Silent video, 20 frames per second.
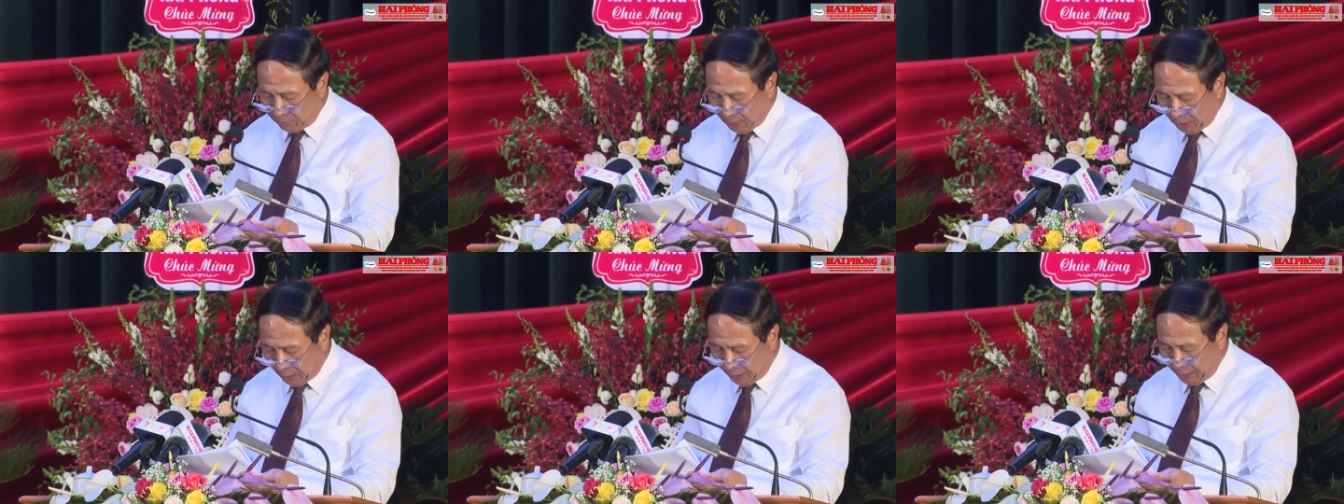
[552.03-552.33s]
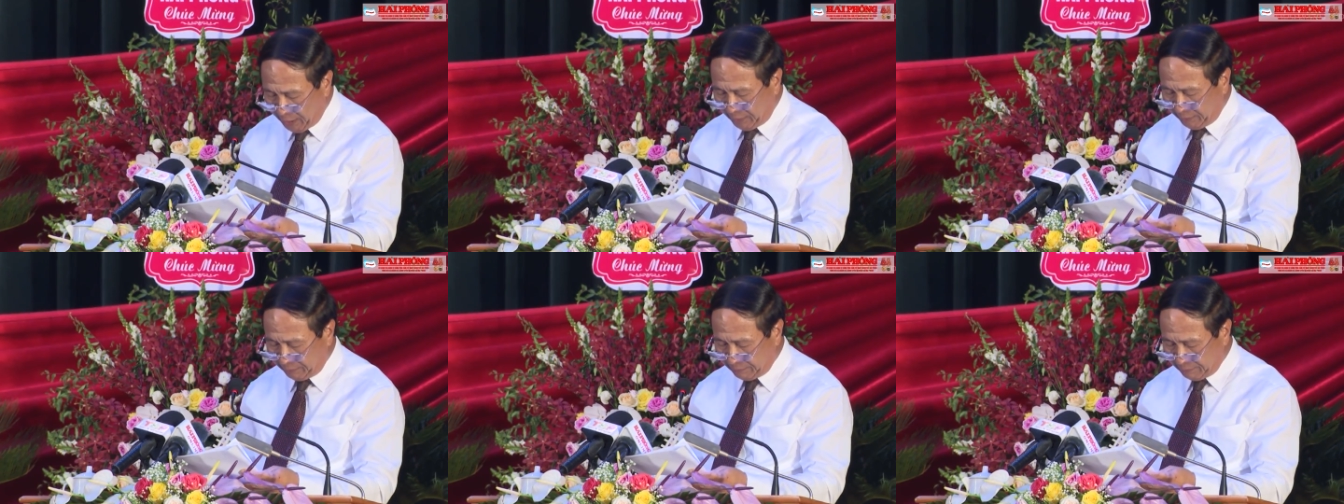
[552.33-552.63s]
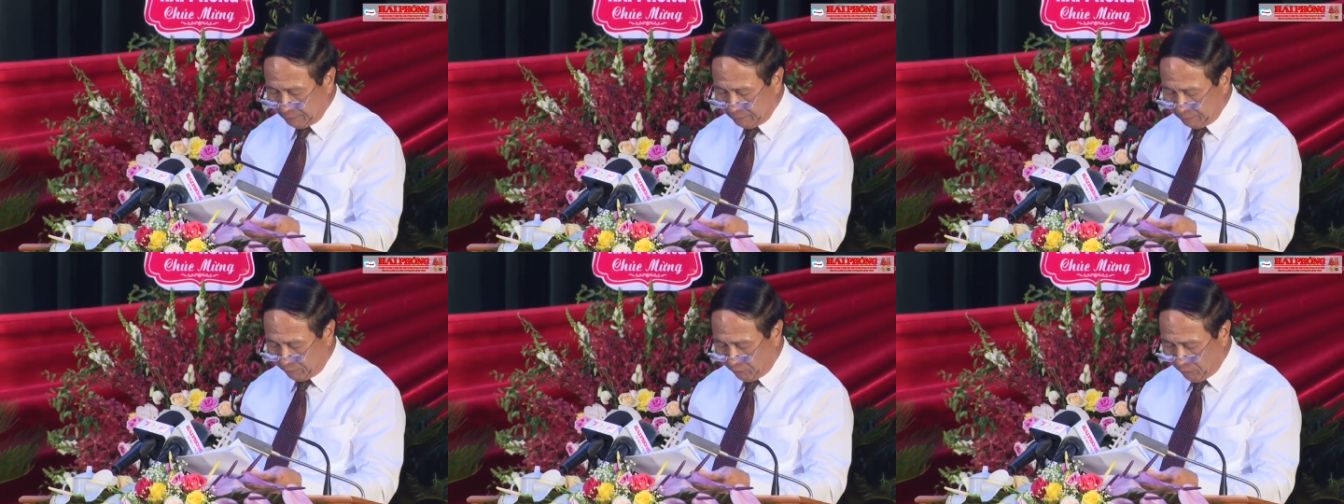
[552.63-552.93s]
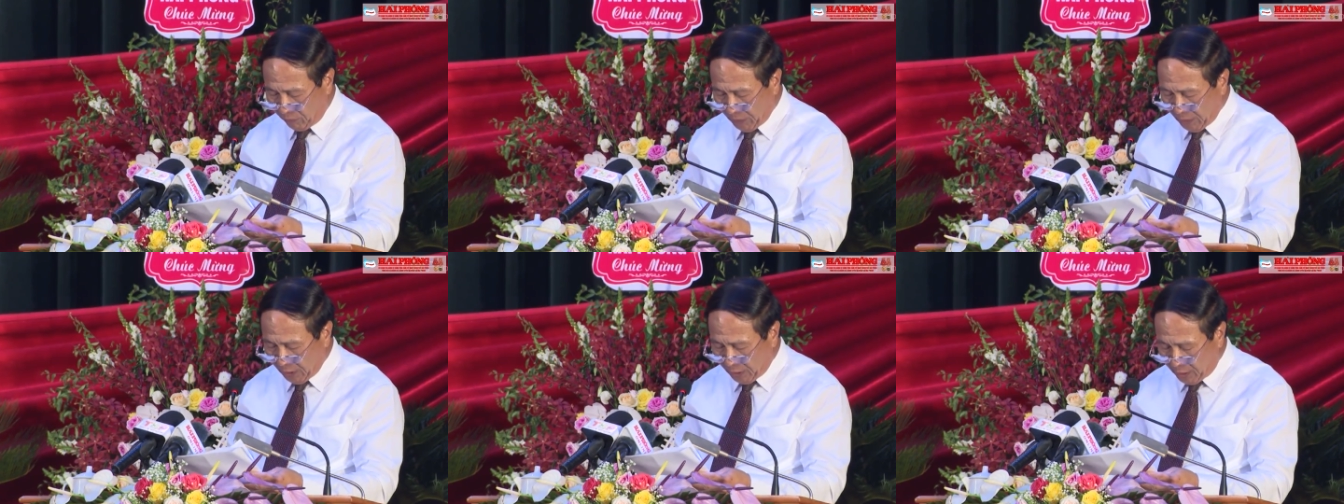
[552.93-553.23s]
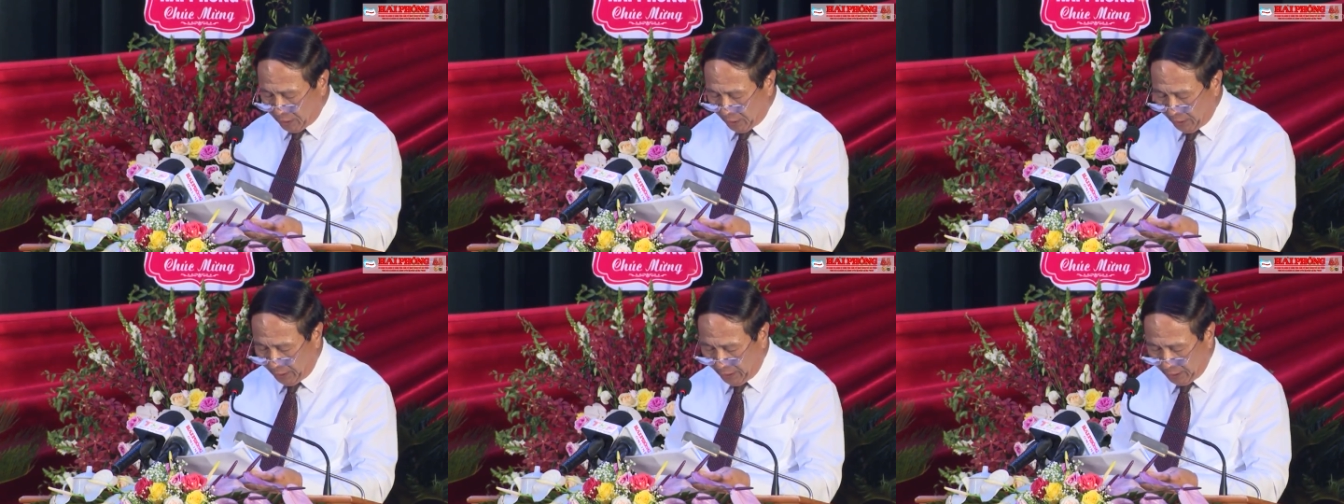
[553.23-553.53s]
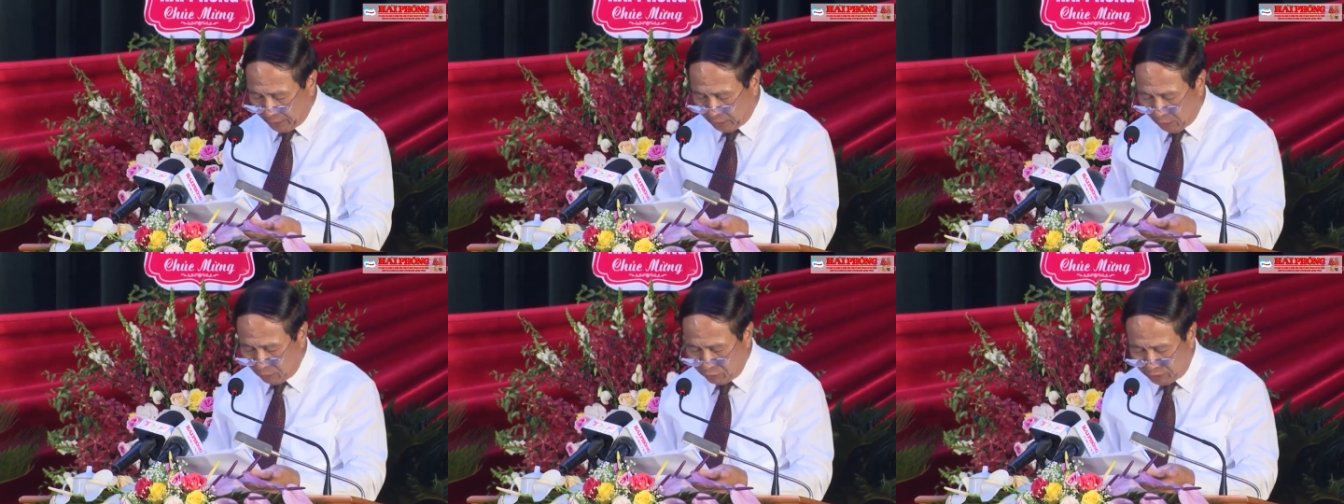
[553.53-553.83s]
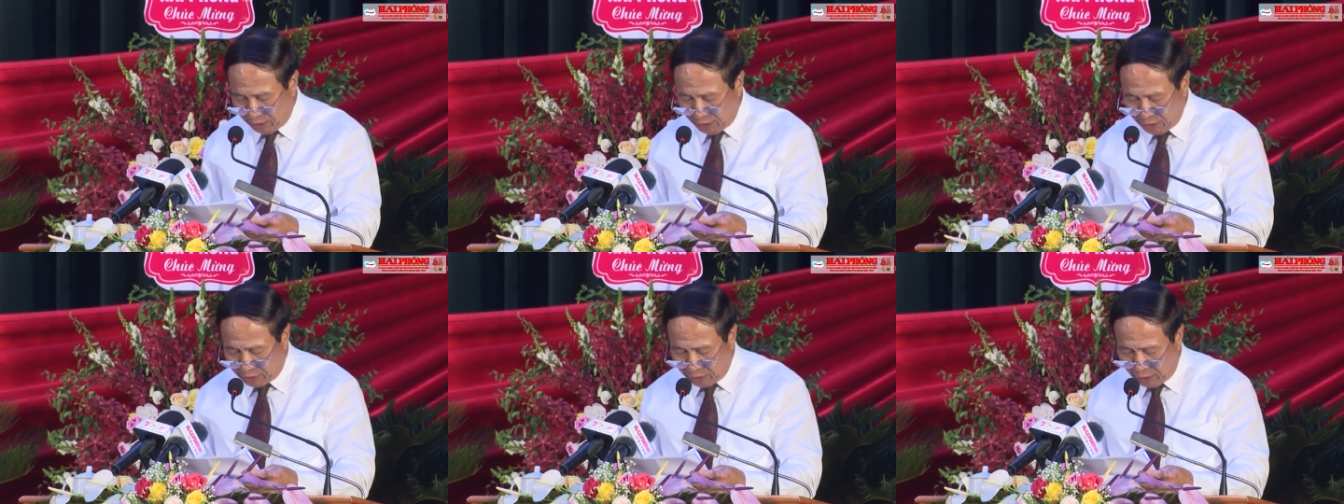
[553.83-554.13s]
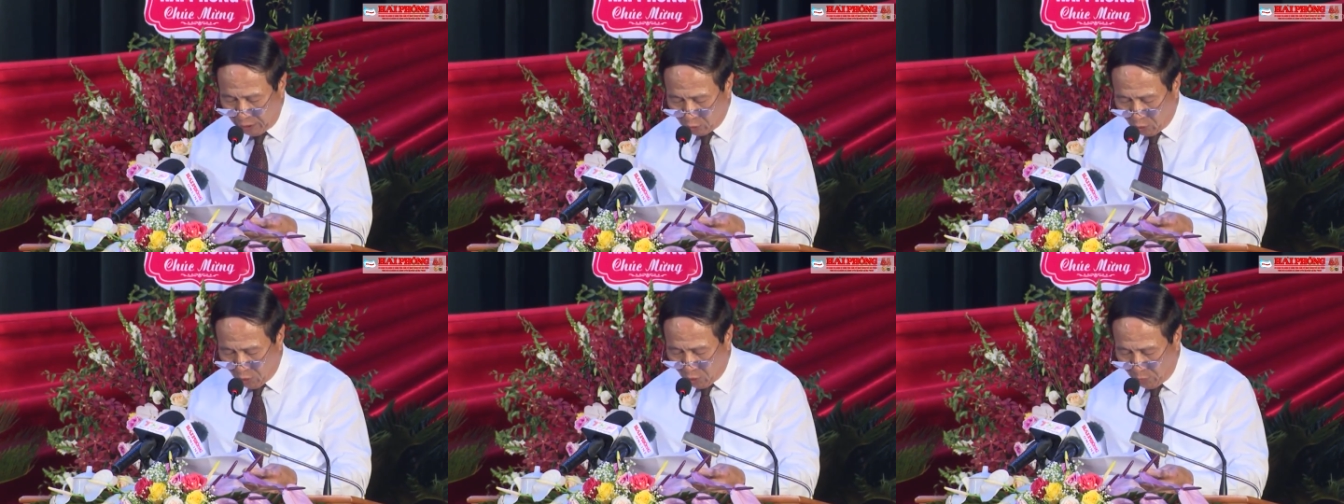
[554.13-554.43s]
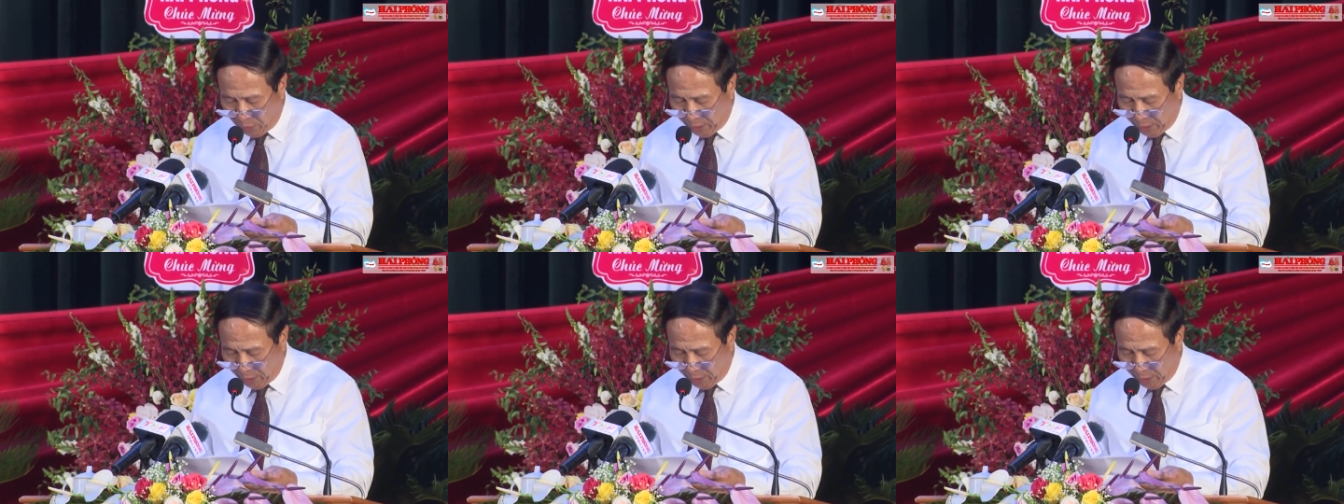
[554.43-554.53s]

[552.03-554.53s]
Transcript: mới. Hệ thống chính trị của